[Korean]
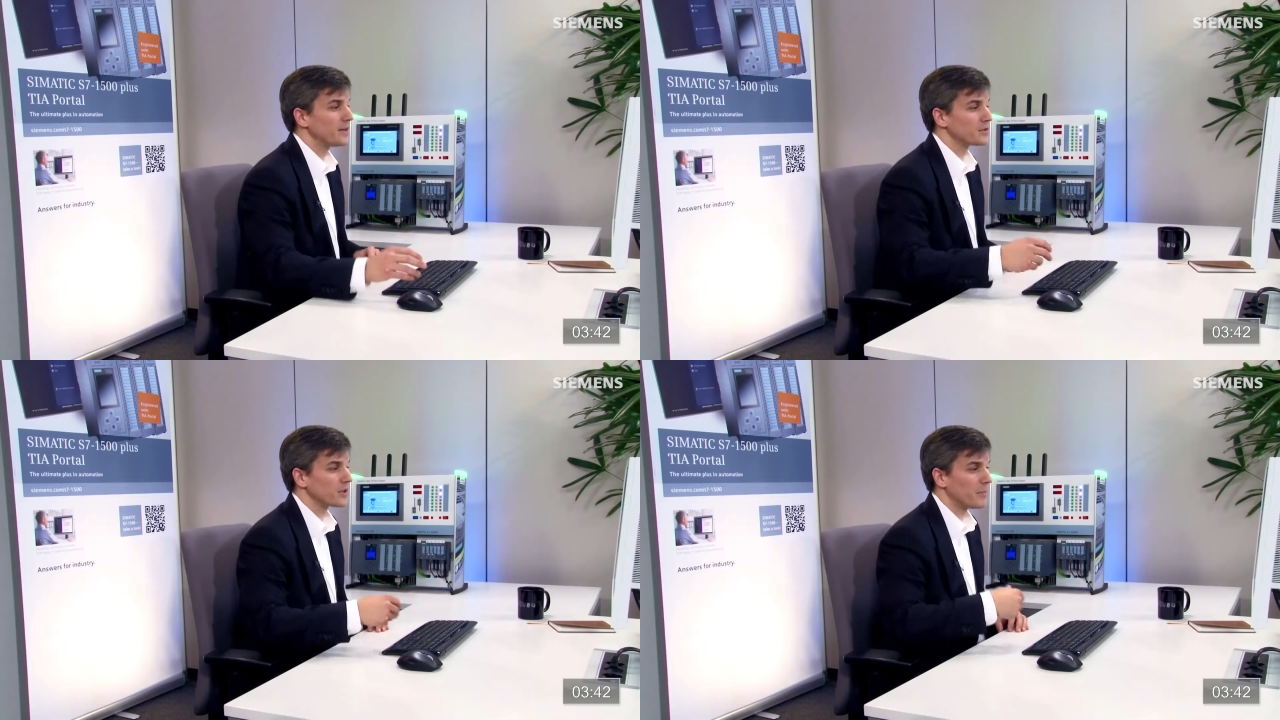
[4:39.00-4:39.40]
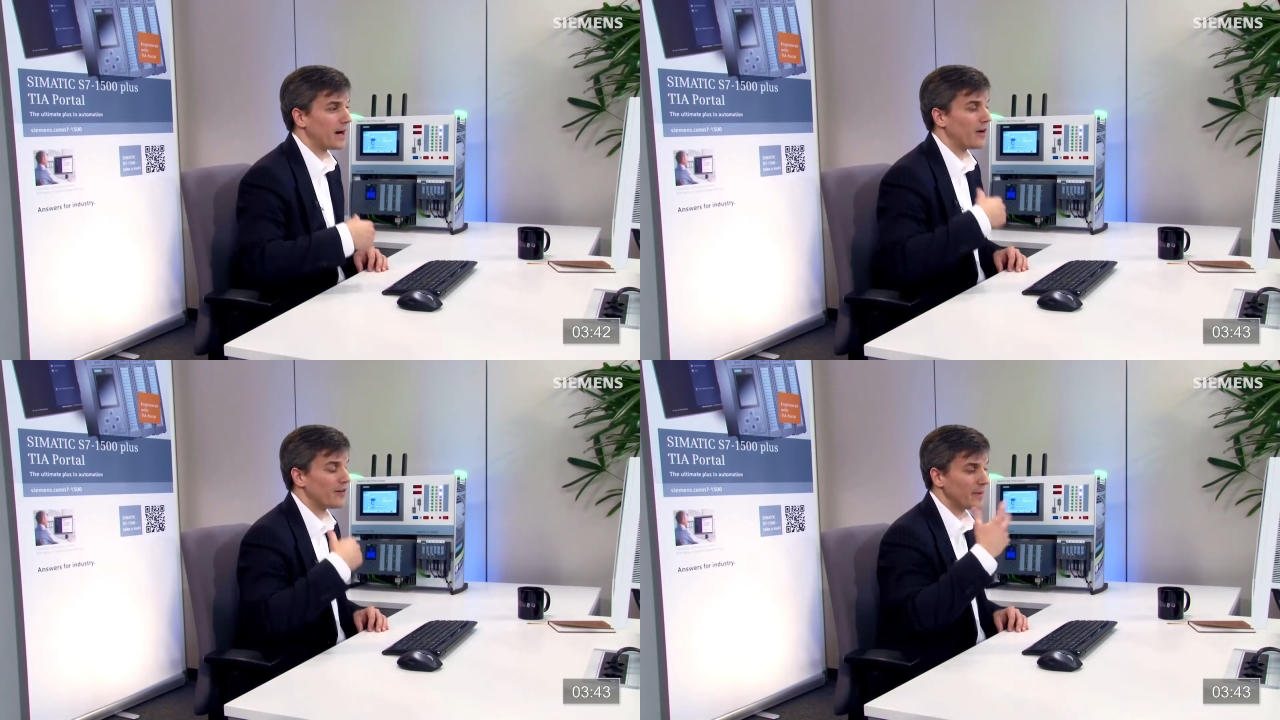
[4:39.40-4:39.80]

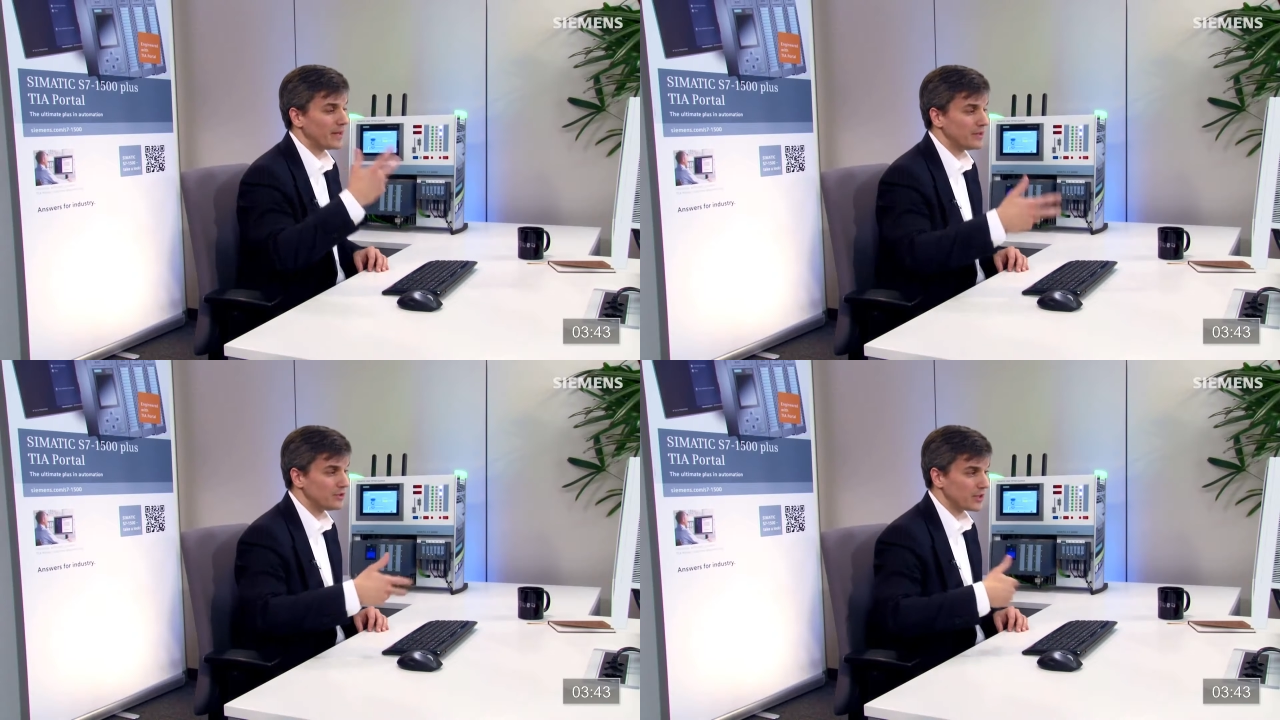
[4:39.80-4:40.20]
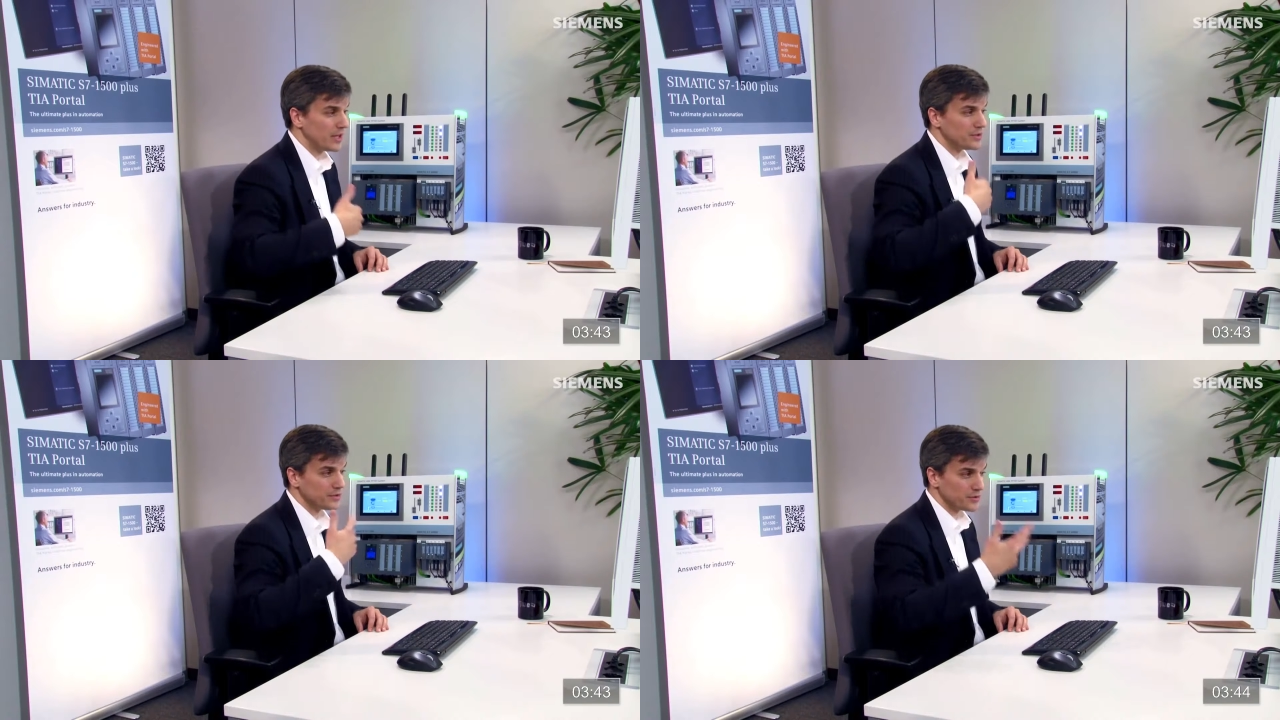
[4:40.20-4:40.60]
변경들도 마찬가지로
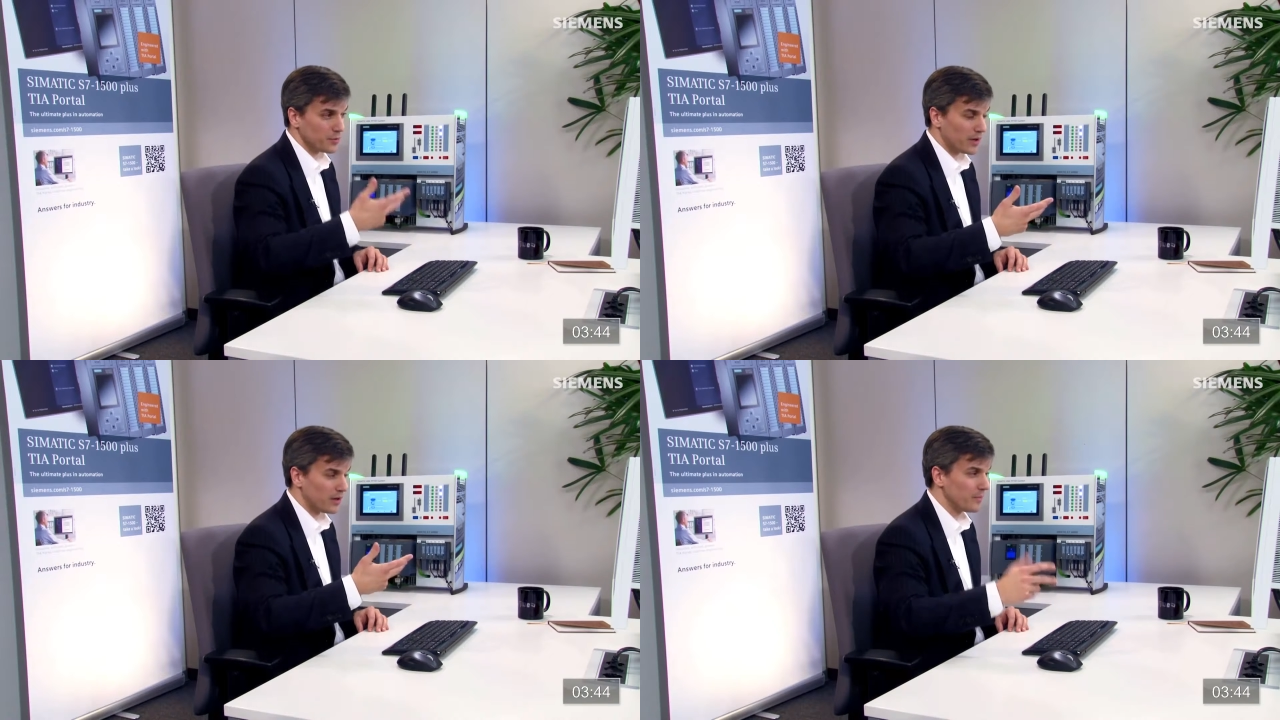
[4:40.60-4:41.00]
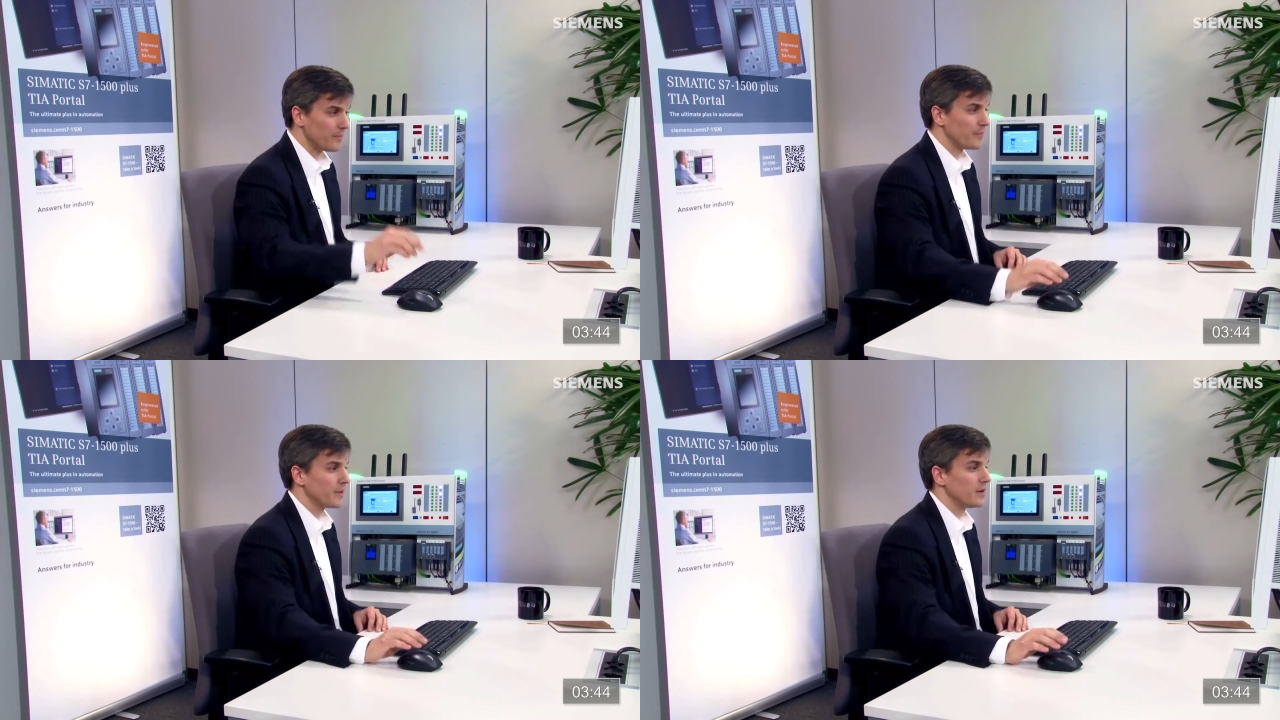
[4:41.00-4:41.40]
포함해서
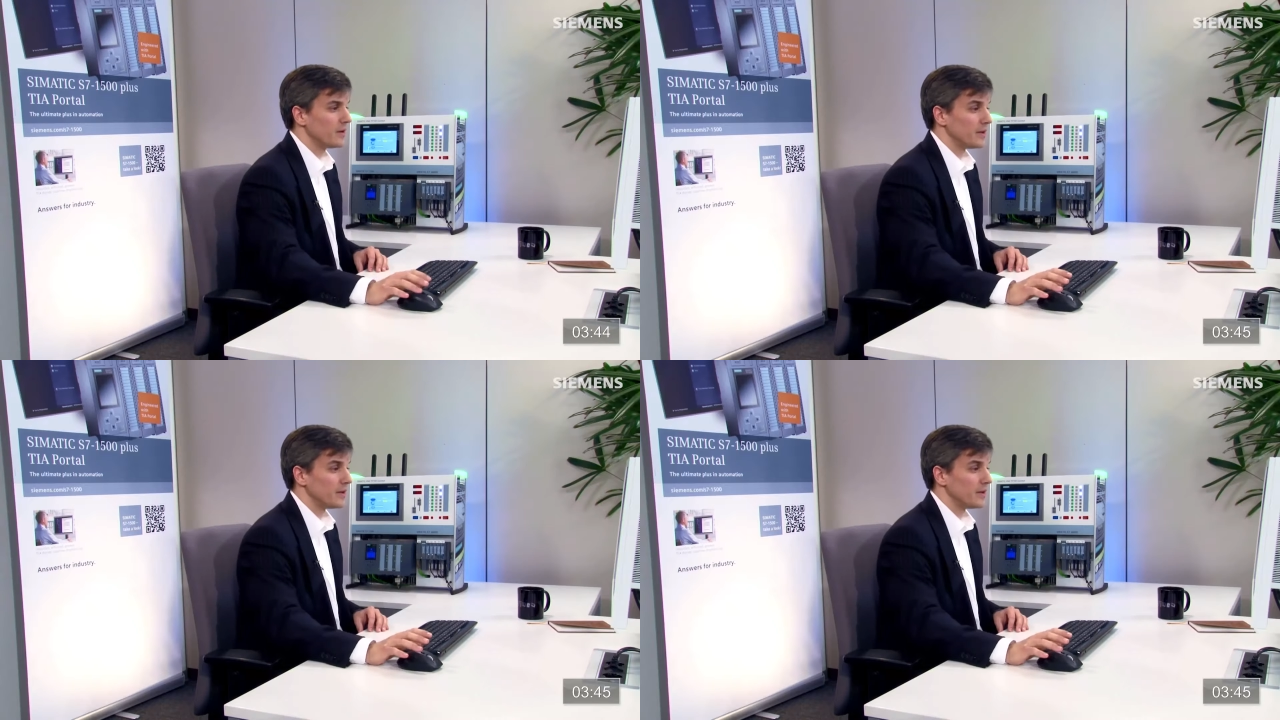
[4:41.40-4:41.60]
컴파일합니다.